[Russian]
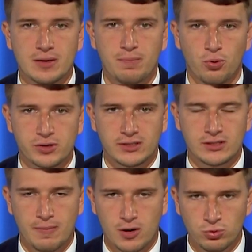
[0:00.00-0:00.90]
портят
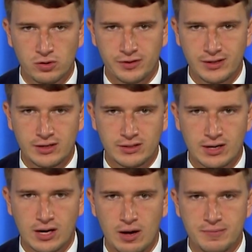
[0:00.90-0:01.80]
оборудование
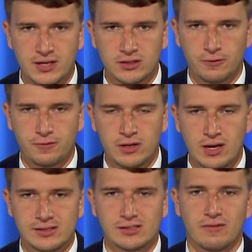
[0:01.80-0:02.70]
энергообъектов и
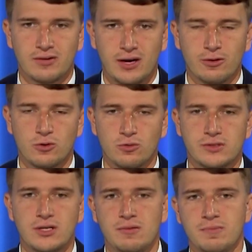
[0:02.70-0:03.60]
оставляют
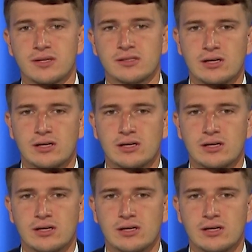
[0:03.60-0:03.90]
людей без